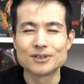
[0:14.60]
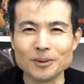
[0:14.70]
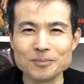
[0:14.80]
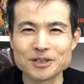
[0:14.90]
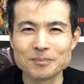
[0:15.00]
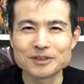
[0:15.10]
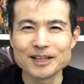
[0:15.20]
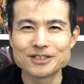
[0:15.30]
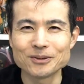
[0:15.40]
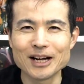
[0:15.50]
ゾンビショップ
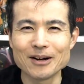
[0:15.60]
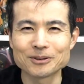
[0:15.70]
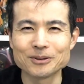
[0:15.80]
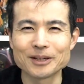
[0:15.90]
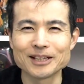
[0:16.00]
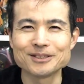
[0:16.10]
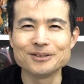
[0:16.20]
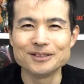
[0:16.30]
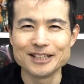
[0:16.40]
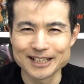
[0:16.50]
店長がお届けする
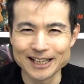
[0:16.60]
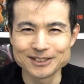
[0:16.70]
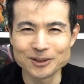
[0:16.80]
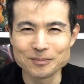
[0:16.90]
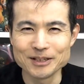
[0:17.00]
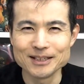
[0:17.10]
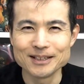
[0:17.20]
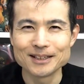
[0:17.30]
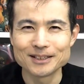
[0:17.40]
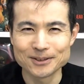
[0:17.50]
日刊ゾンビ、
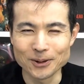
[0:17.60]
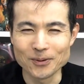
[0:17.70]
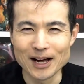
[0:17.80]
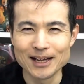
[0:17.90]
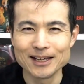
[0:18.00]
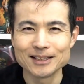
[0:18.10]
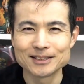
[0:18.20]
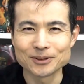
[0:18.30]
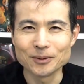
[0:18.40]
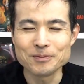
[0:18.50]
今日は
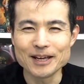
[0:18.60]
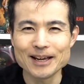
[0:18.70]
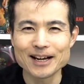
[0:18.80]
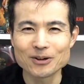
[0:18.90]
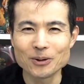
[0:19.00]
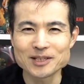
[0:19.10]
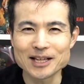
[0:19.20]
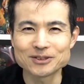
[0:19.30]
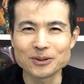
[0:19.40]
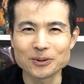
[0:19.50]
ゾンビ映画考
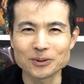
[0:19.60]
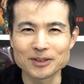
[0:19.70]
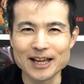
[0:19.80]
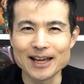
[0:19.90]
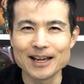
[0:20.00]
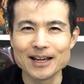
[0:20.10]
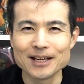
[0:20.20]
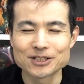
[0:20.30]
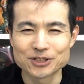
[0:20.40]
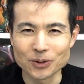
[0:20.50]
察ということで、
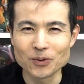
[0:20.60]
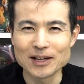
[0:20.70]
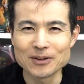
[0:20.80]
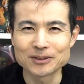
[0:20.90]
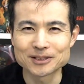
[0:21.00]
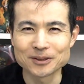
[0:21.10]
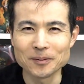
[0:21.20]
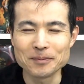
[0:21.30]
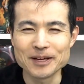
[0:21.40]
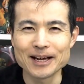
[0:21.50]
昭和の
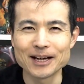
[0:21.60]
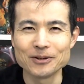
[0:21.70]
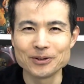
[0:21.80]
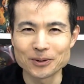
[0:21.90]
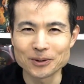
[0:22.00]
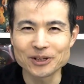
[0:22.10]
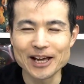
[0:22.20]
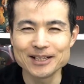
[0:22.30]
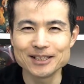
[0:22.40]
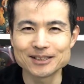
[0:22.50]
ゾンビ映画の予告
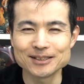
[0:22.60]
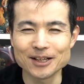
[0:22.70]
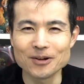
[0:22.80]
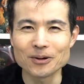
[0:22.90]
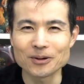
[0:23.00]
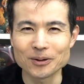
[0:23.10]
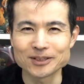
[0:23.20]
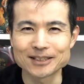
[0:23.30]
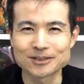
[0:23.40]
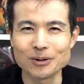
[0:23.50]
編についての考
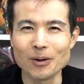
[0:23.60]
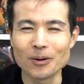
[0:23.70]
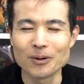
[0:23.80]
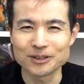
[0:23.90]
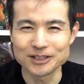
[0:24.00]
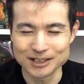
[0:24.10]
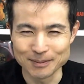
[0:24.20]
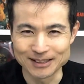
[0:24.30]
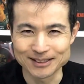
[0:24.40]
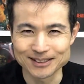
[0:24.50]
察をお送りし
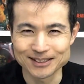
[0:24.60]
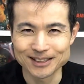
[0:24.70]
ます。